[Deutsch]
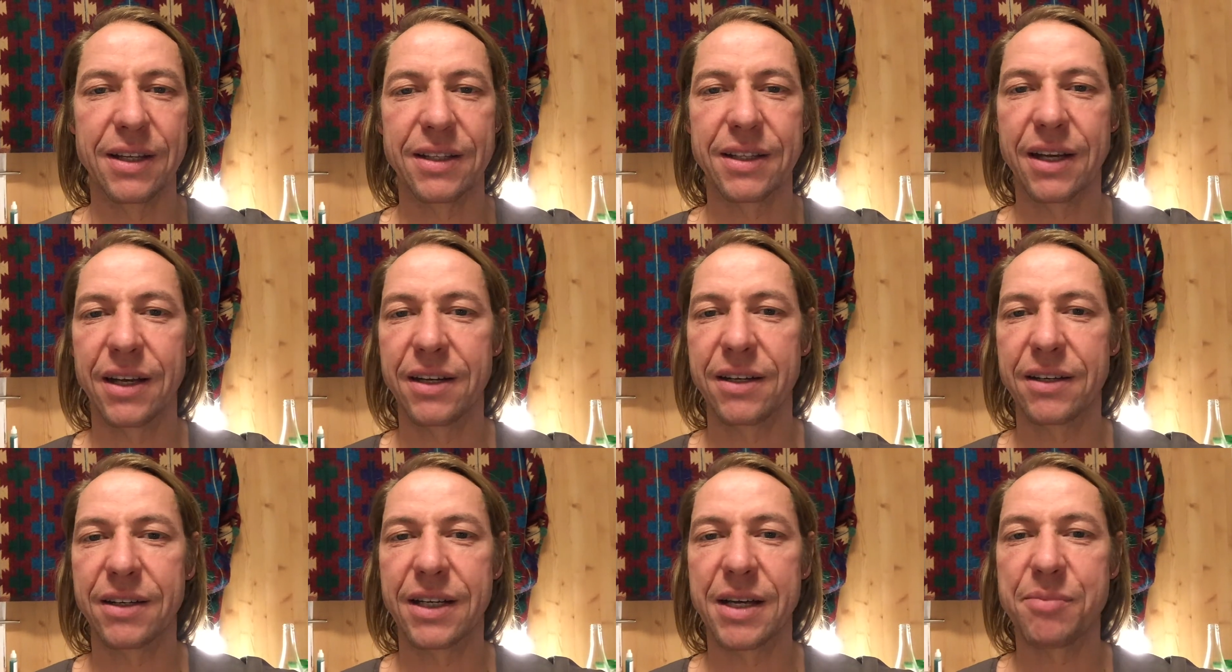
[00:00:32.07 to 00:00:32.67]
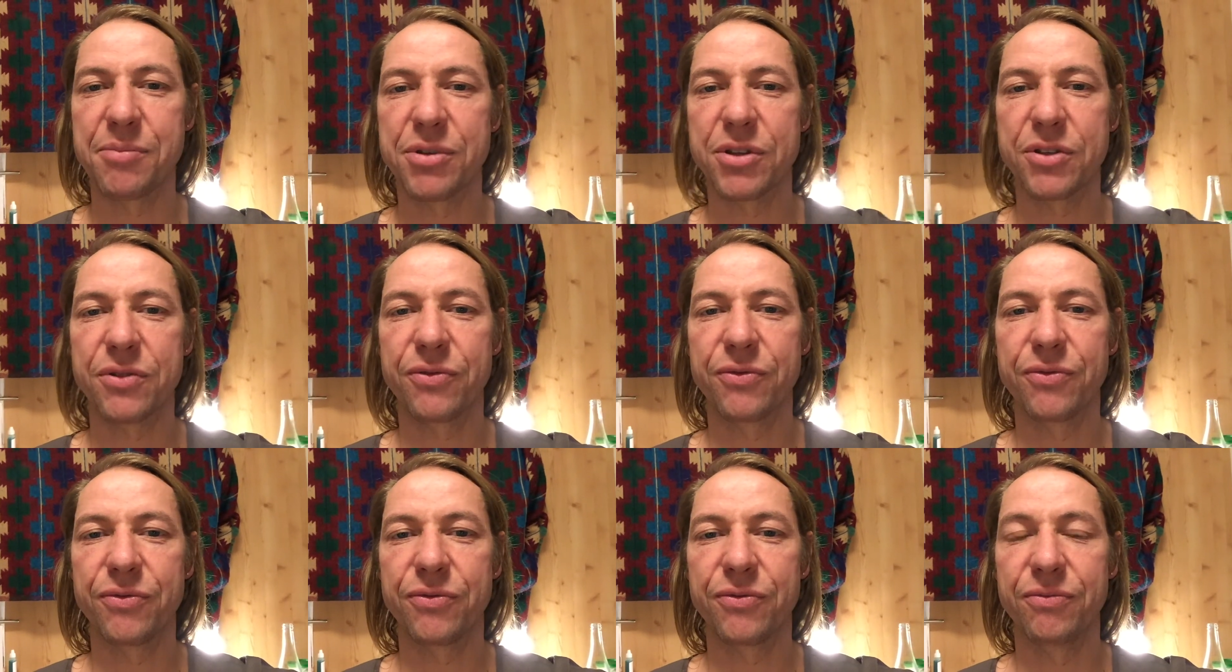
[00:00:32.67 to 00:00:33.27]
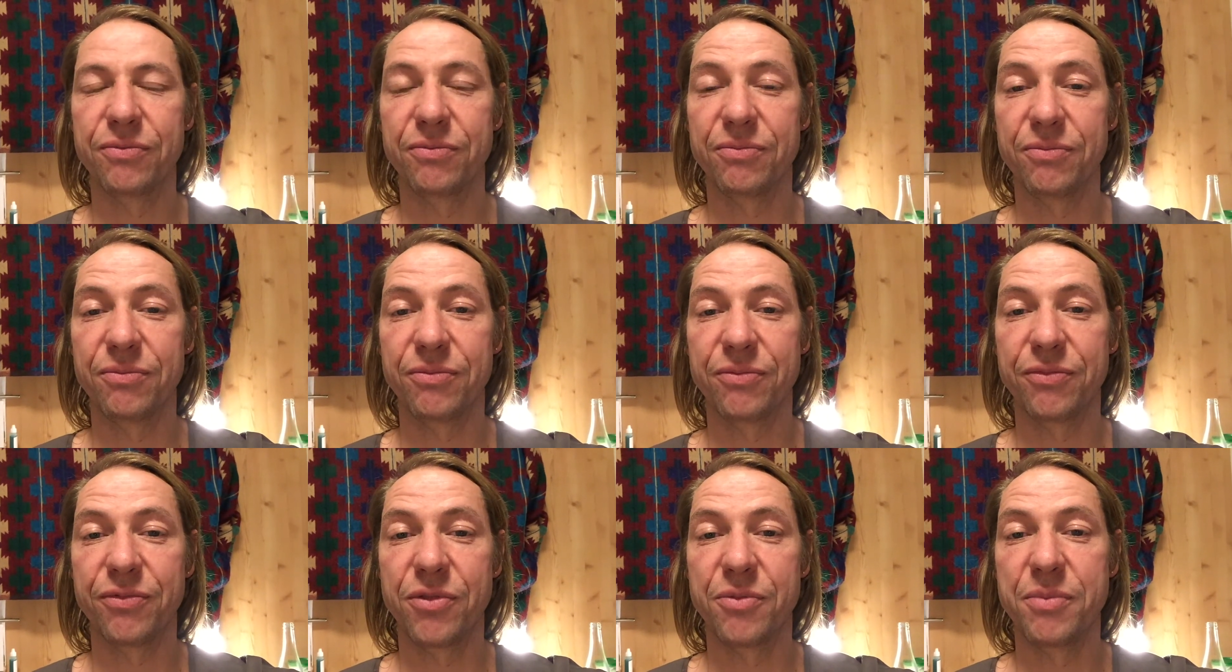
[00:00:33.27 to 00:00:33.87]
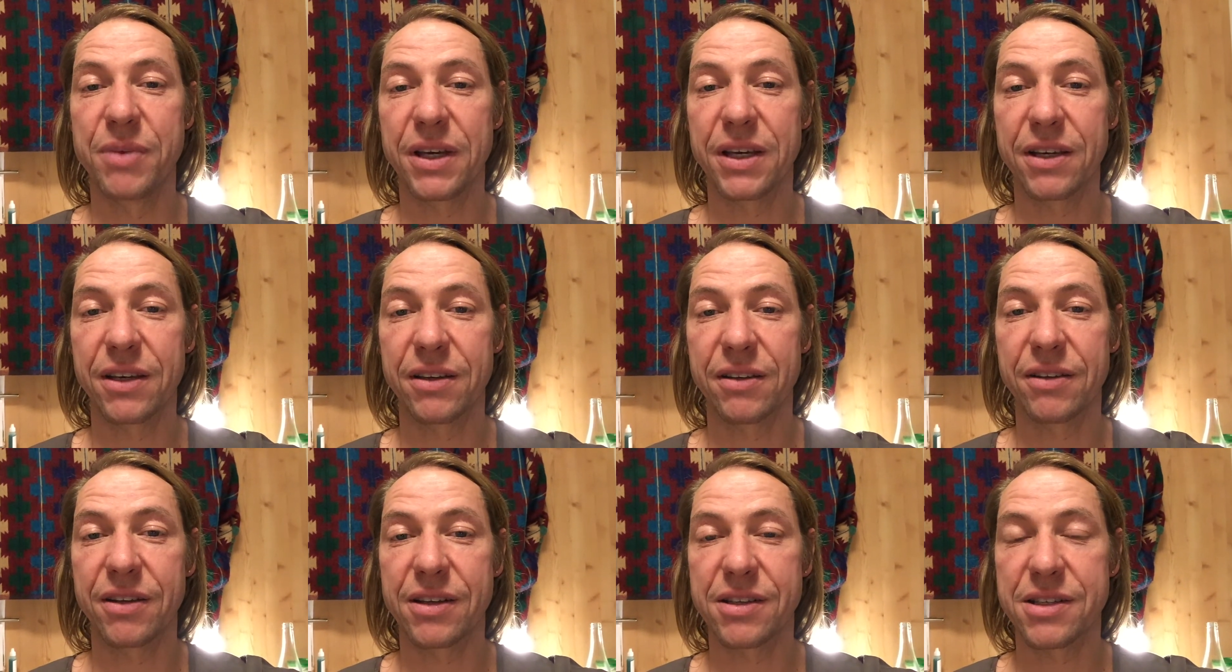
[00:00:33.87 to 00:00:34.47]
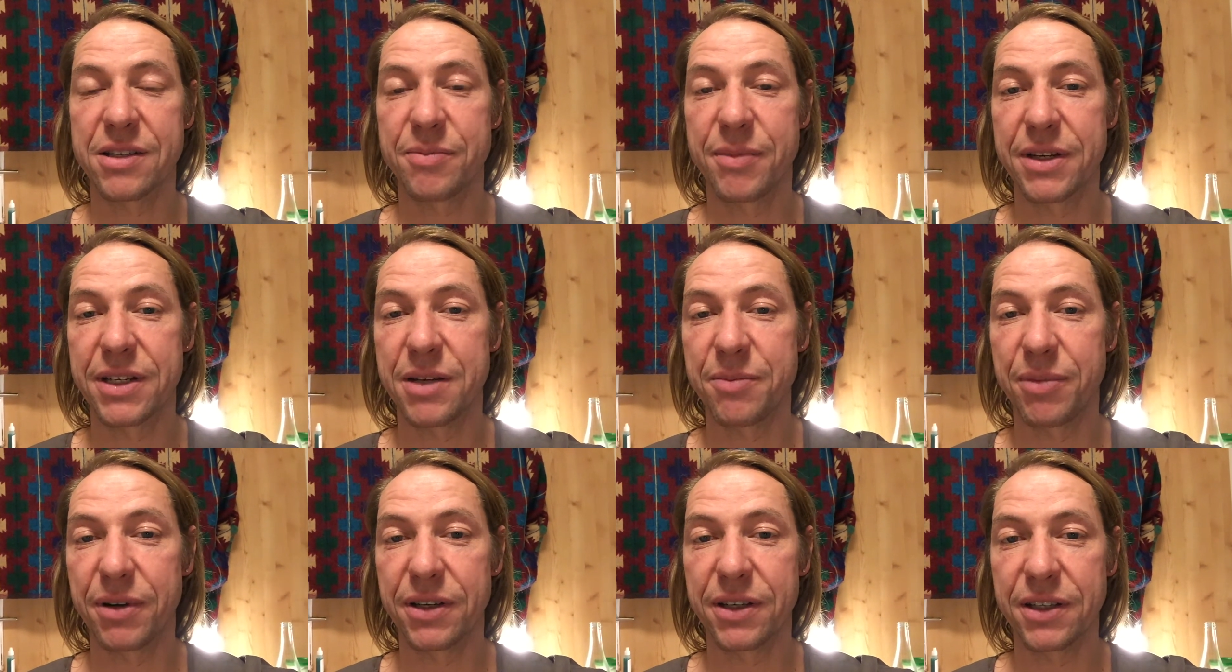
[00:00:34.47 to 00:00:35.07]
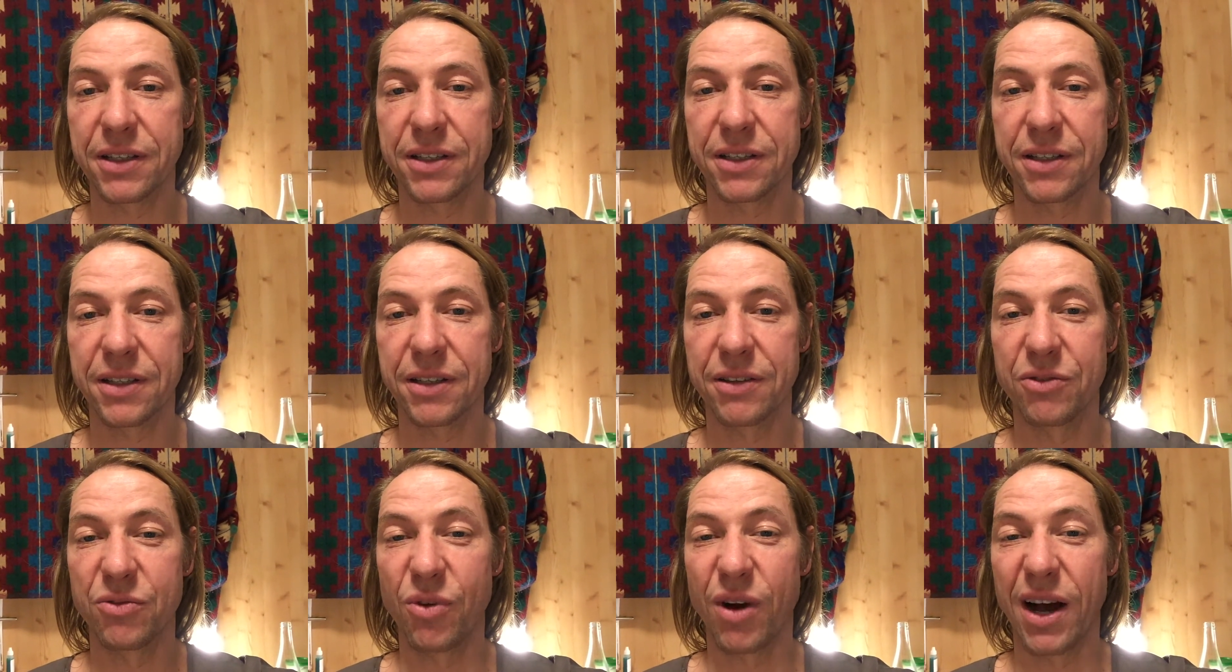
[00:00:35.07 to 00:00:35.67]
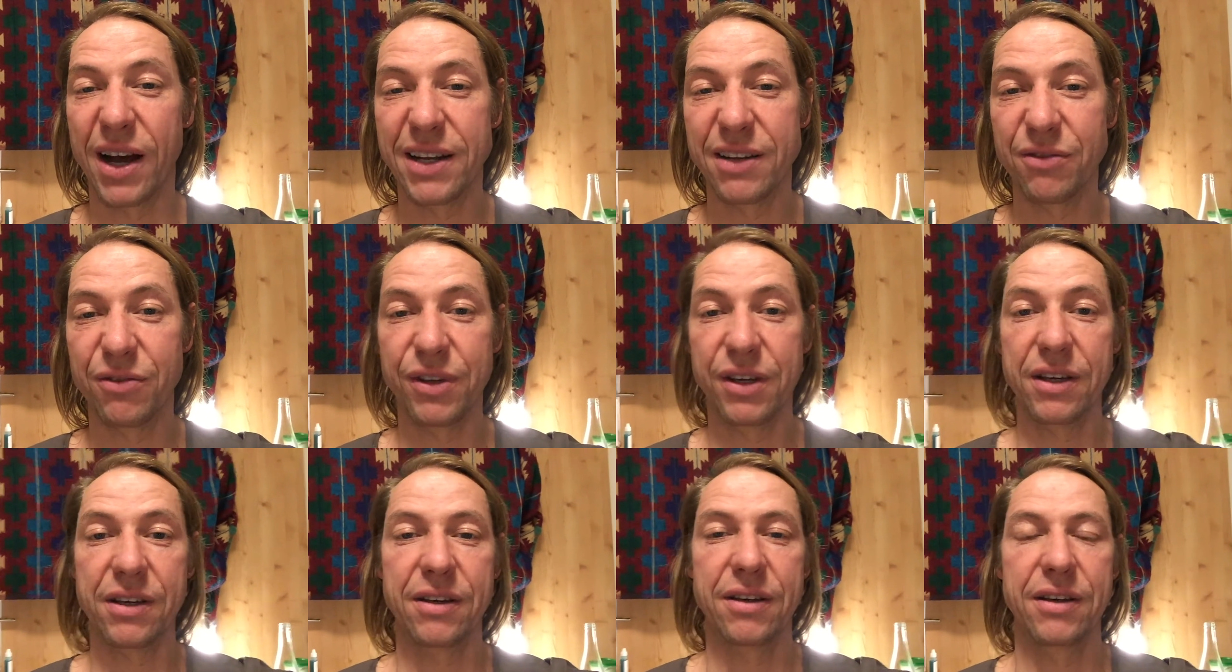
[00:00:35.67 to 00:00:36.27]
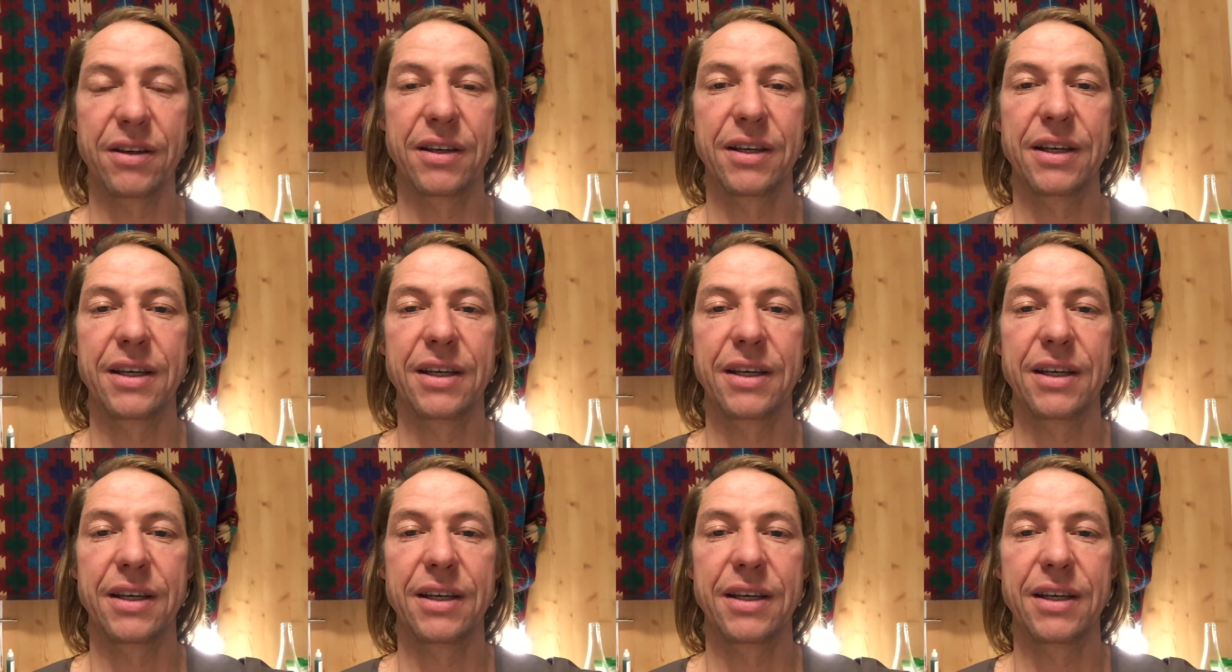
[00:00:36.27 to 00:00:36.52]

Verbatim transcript: Dann gibt es für mich, das ist mein Tipp an dich, nur einen Weg,